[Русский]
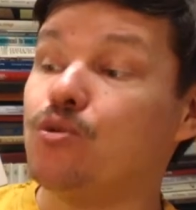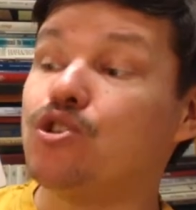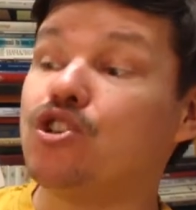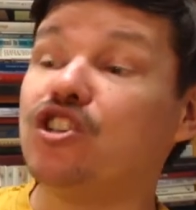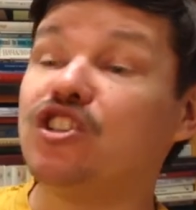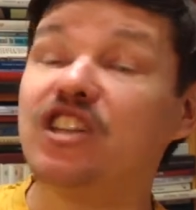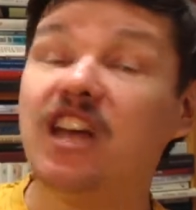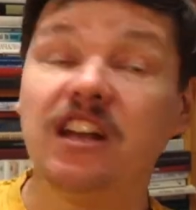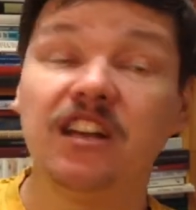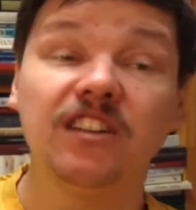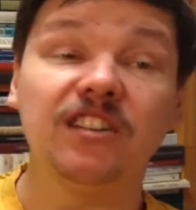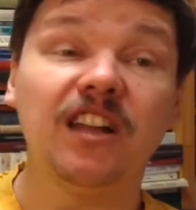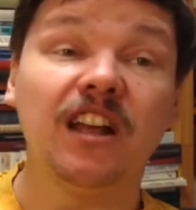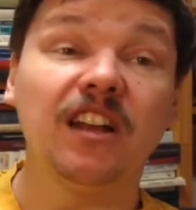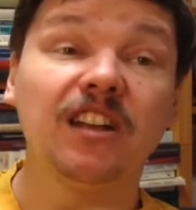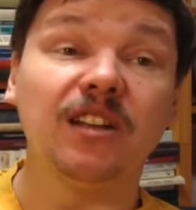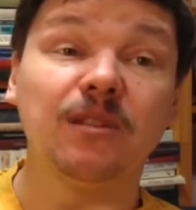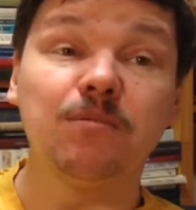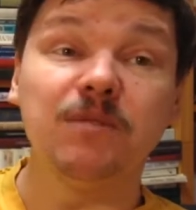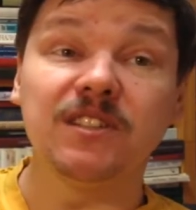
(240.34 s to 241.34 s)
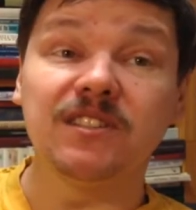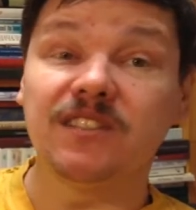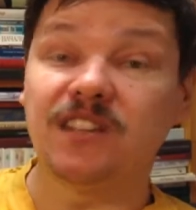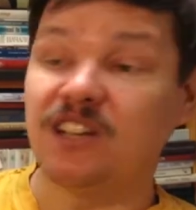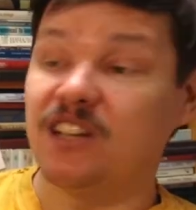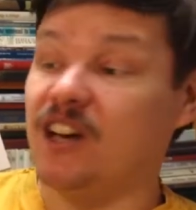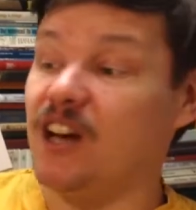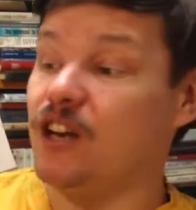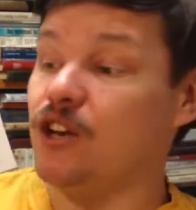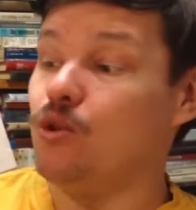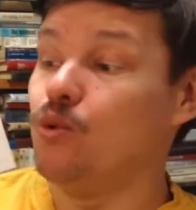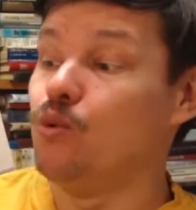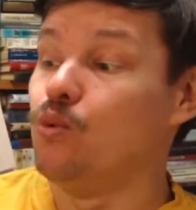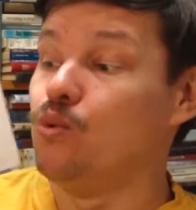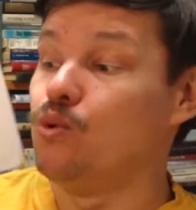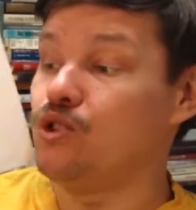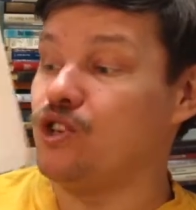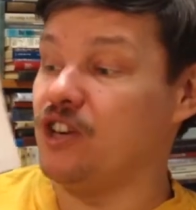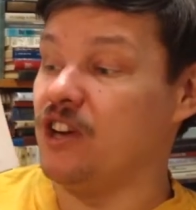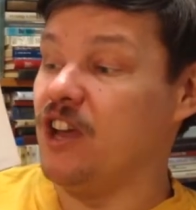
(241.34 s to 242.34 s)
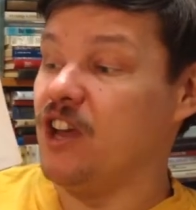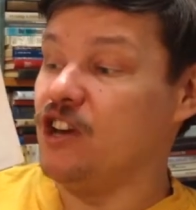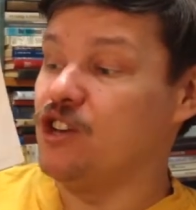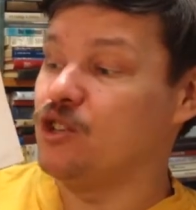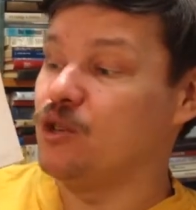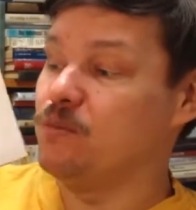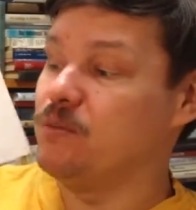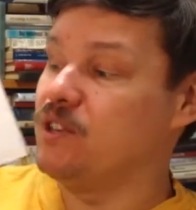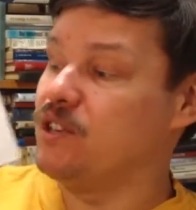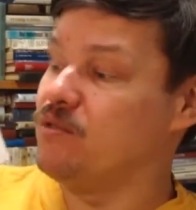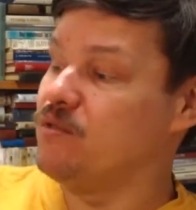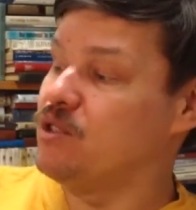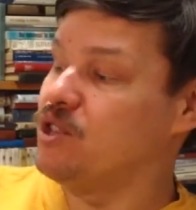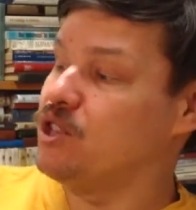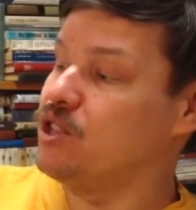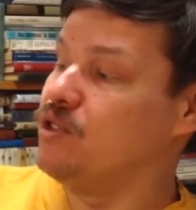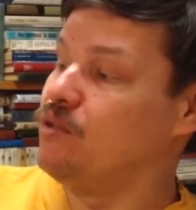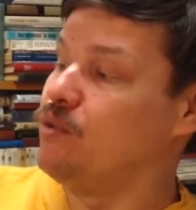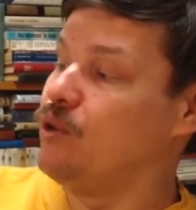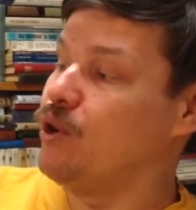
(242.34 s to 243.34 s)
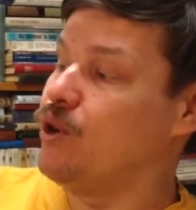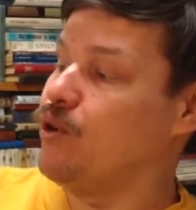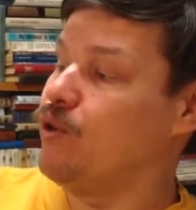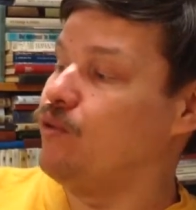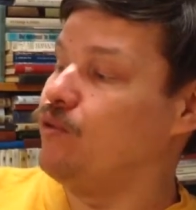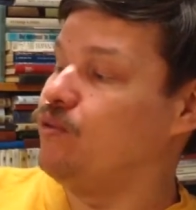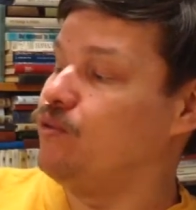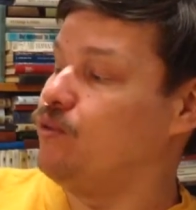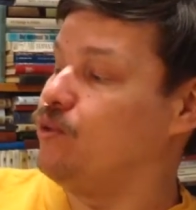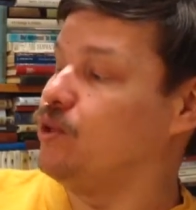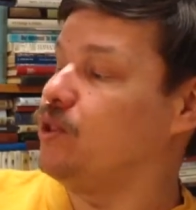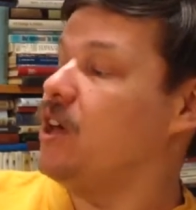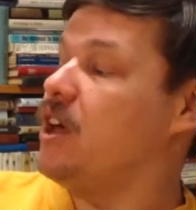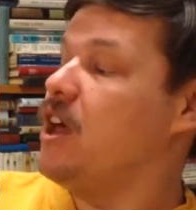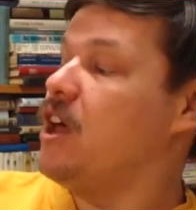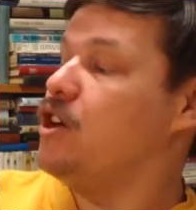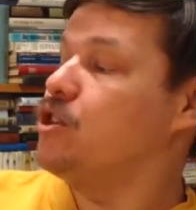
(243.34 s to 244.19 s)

очень даль, дальних мест затыкали уши, чтобы не слышать его рев, вот.